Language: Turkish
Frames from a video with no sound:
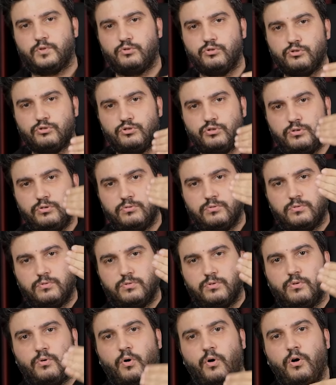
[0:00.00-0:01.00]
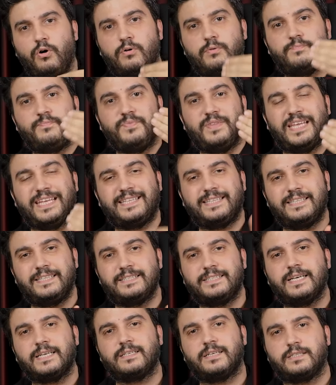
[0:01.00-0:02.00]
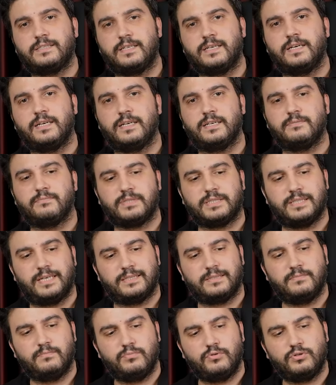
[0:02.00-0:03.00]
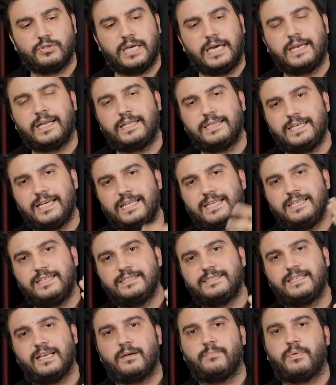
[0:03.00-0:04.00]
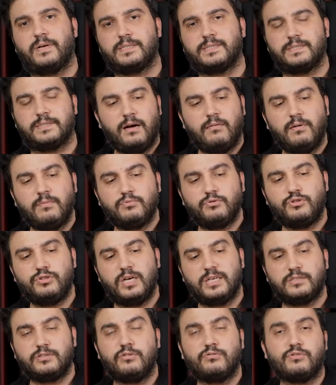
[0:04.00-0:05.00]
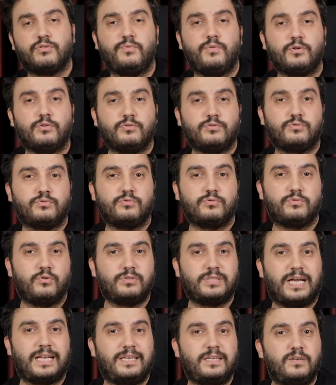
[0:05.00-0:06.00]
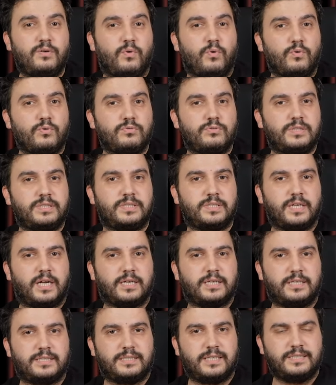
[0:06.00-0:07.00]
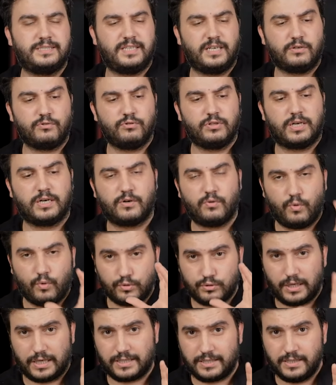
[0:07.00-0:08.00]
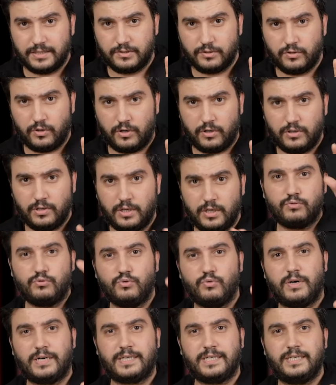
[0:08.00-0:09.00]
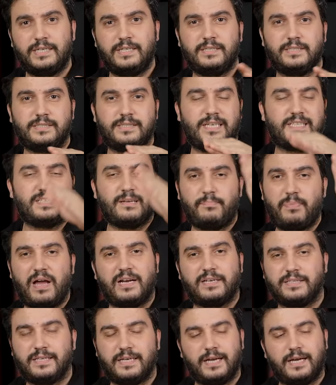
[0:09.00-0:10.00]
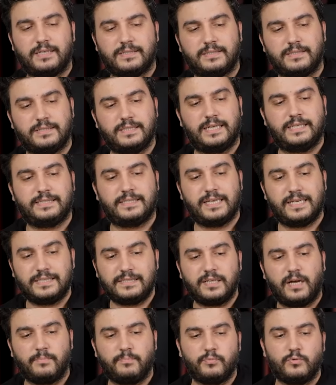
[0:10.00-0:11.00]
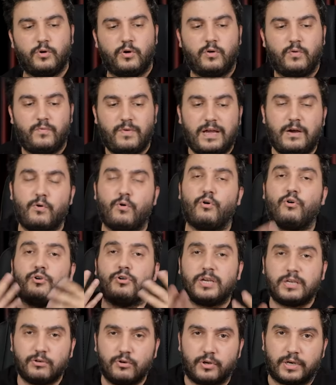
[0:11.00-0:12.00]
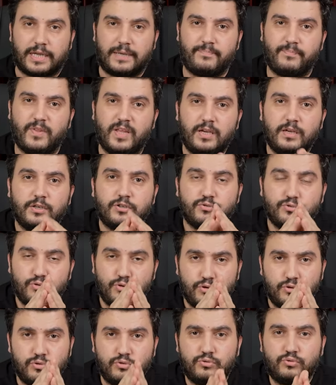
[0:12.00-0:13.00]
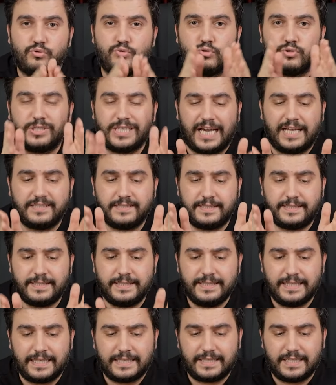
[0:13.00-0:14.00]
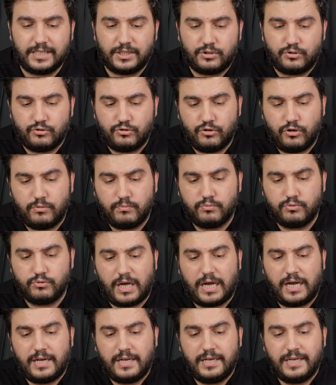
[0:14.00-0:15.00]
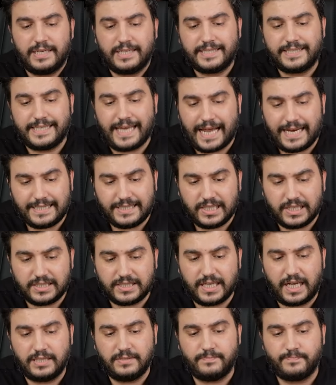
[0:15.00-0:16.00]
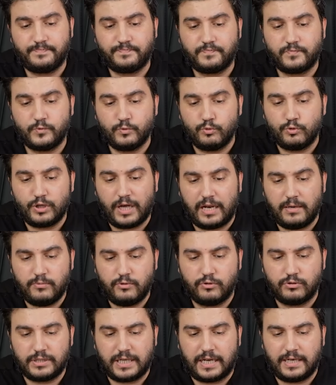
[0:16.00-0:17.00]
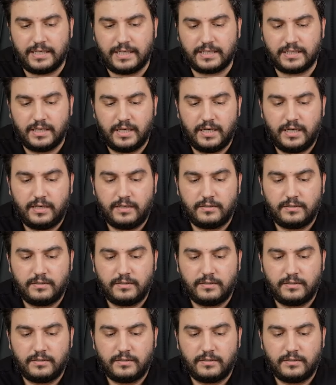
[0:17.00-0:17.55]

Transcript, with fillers: Çünkü o netliği tekrardan ayarlaması lazım. Bunu genelde elinizle yaparsınız. Ama bu cihazda otofokus özelliği olduğu için arkadaşlar direkt olarak odaklanıyor. Duvarı ya da perdeyi artık neyse hesaplıyor ve ona göre görüntüyü kendisi netleştiriyor. da gerçekten güzel bir özellik.